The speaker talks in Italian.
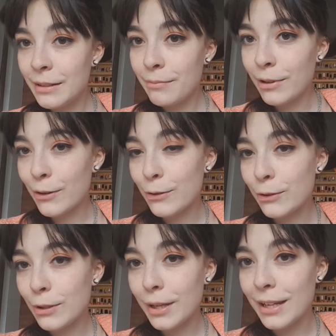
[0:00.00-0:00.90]
Però
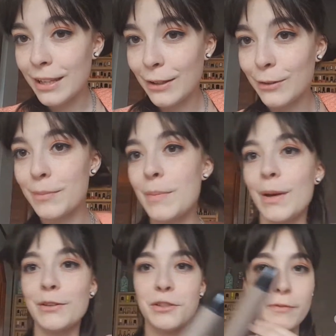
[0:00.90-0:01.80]
sotto è carino, mi
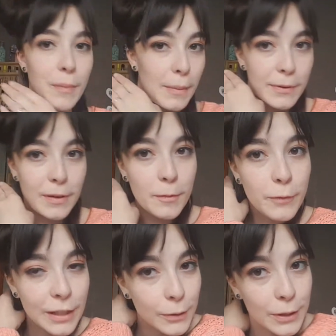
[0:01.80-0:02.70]
piace. Vabbè, proviamo a
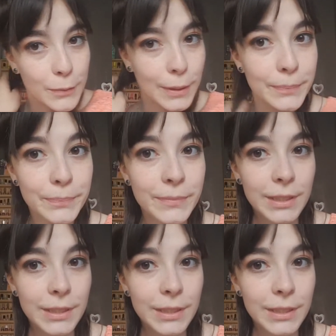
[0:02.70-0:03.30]
farlo di qua.